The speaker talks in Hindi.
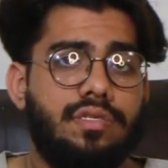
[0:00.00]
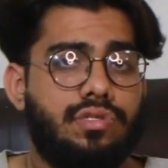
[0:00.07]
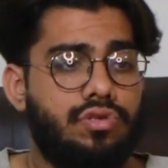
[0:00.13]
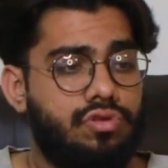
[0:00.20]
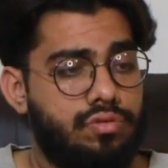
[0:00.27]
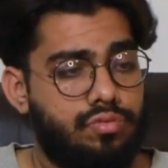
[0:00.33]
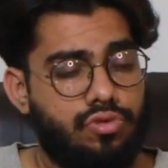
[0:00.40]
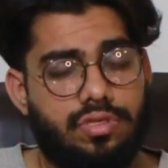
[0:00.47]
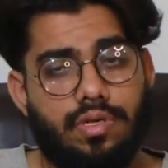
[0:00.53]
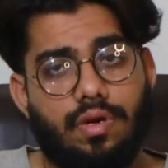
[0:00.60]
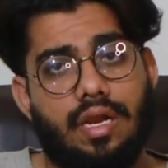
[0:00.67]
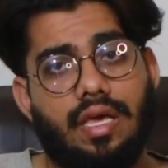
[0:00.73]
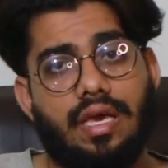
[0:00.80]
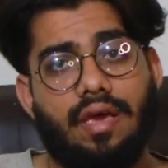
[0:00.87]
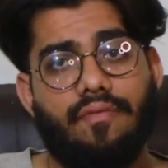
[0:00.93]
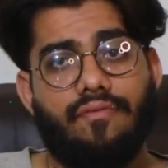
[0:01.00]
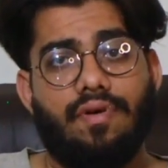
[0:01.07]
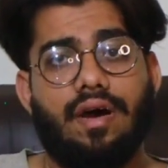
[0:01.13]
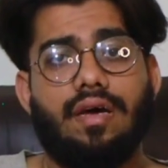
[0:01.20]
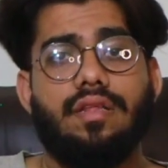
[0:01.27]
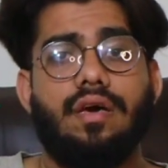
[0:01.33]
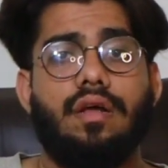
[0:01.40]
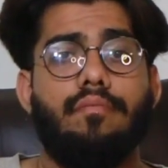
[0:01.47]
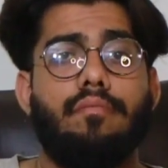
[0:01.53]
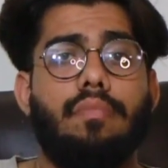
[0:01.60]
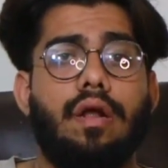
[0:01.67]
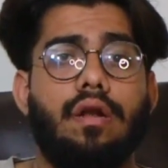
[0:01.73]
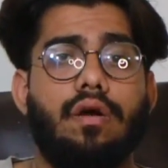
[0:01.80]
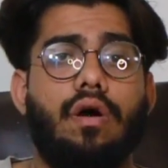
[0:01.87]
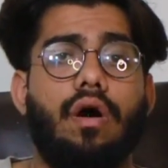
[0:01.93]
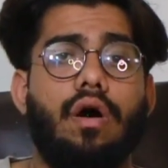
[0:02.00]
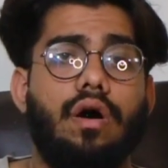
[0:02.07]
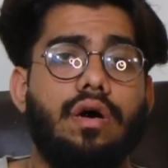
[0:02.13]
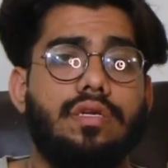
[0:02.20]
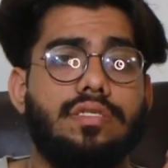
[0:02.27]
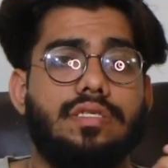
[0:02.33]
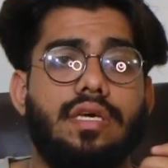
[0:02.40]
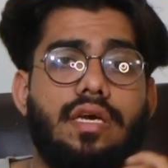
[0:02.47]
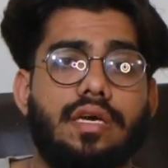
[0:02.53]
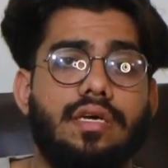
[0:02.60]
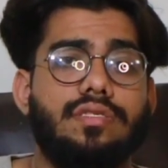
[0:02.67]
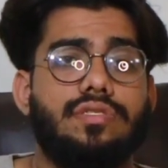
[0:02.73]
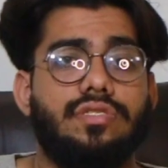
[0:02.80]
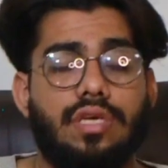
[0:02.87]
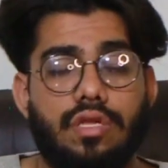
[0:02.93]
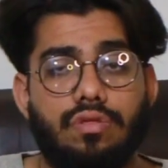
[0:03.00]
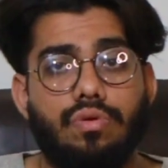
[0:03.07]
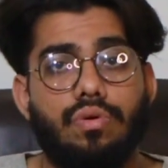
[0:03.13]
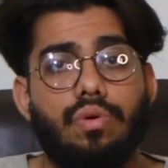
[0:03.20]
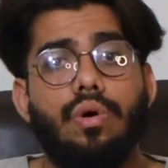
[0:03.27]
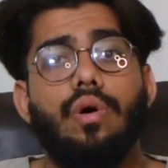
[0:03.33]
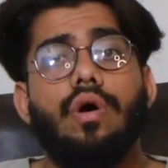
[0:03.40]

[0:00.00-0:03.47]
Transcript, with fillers: सिद्धू मूसेवाले के फादर बलकौर सिंह सिद्धू